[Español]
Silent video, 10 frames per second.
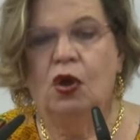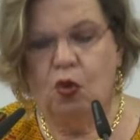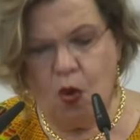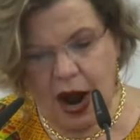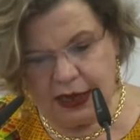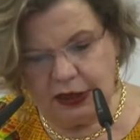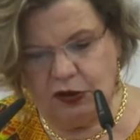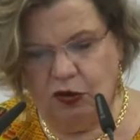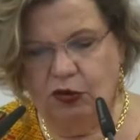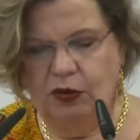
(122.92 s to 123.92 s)

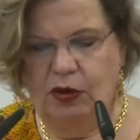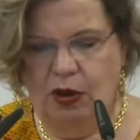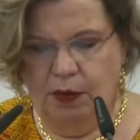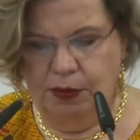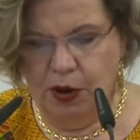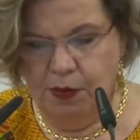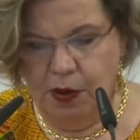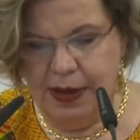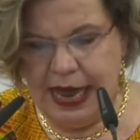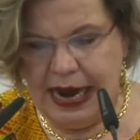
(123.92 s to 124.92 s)
Cuarto,
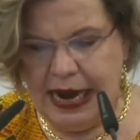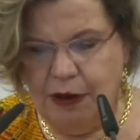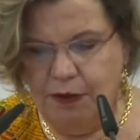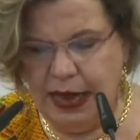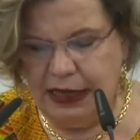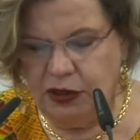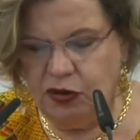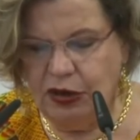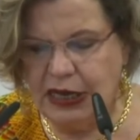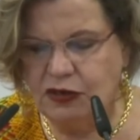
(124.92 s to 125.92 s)
promover el
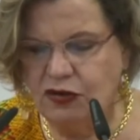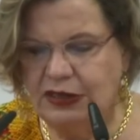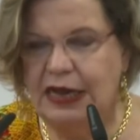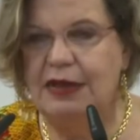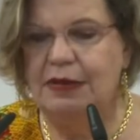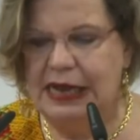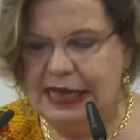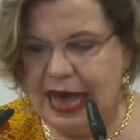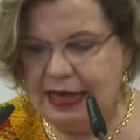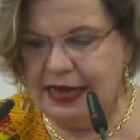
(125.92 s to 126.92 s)
aumento y la
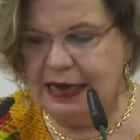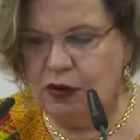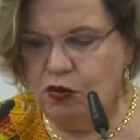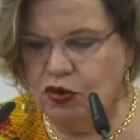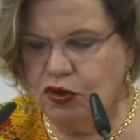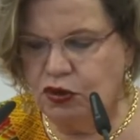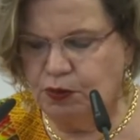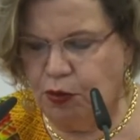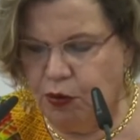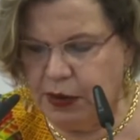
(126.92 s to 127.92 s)
sostenibilidad de recursos
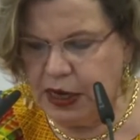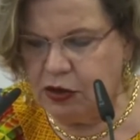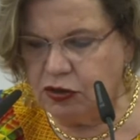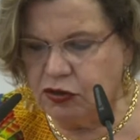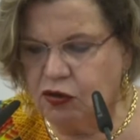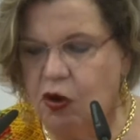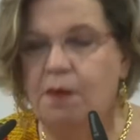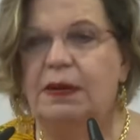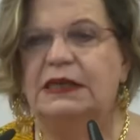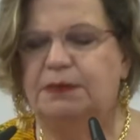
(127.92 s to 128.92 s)
públicos
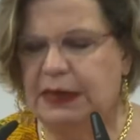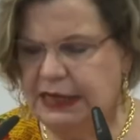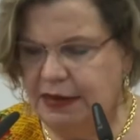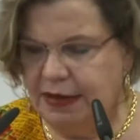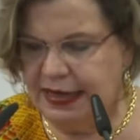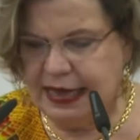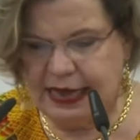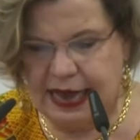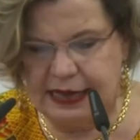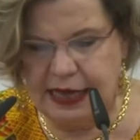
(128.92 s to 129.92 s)
con perspectiva de
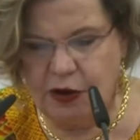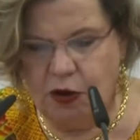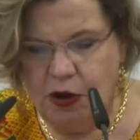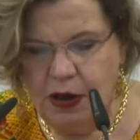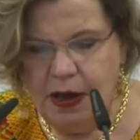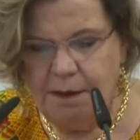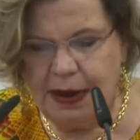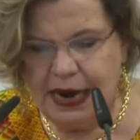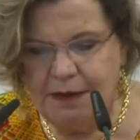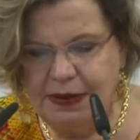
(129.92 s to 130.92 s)
género
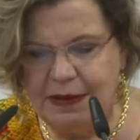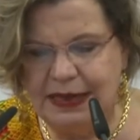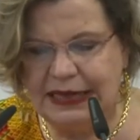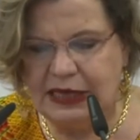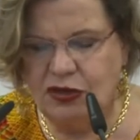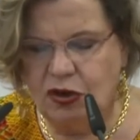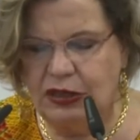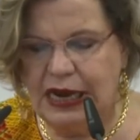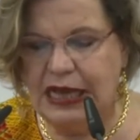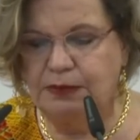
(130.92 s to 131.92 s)
para
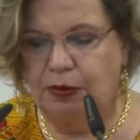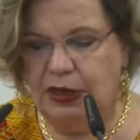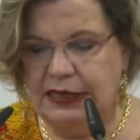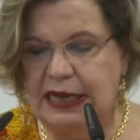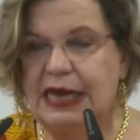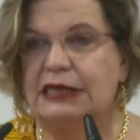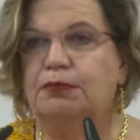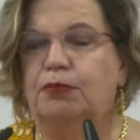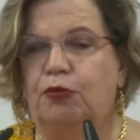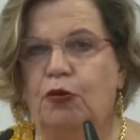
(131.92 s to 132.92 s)
implementación de las políticas
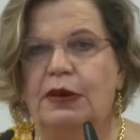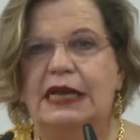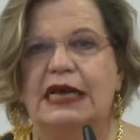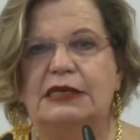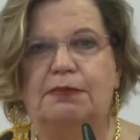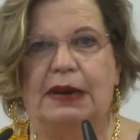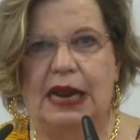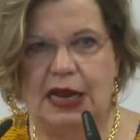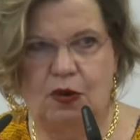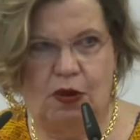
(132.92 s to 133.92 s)
públicas
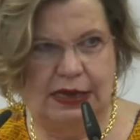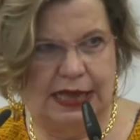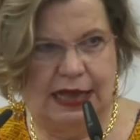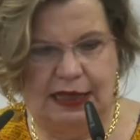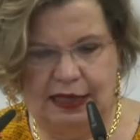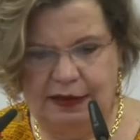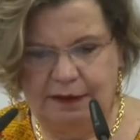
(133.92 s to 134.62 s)
para la igualdad